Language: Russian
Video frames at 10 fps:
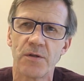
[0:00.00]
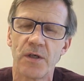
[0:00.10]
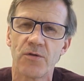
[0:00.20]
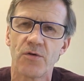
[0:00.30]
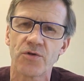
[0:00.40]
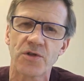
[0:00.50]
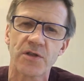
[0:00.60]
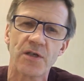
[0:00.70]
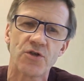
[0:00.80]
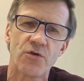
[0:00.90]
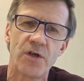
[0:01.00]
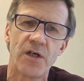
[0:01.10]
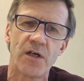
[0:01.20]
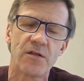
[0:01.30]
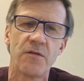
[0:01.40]
я должен сказать, что
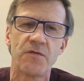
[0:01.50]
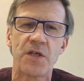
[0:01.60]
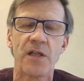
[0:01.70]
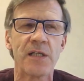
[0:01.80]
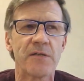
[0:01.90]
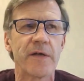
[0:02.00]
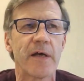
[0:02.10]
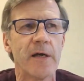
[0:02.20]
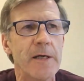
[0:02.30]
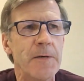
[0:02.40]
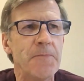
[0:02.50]
Рига это не вся Латвия,